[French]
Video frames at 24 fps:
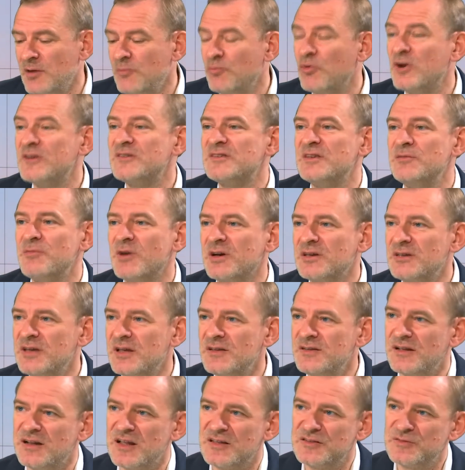Moi, ce qui
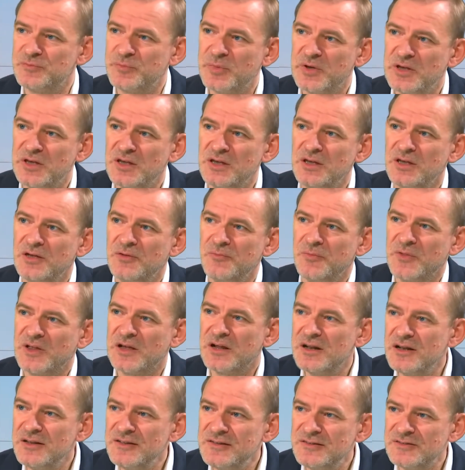m'inquiète, c'est l'aspect
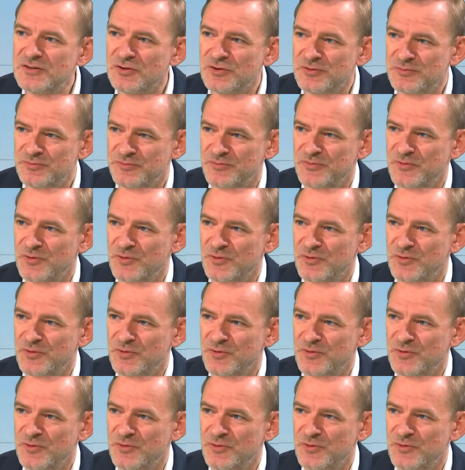glissant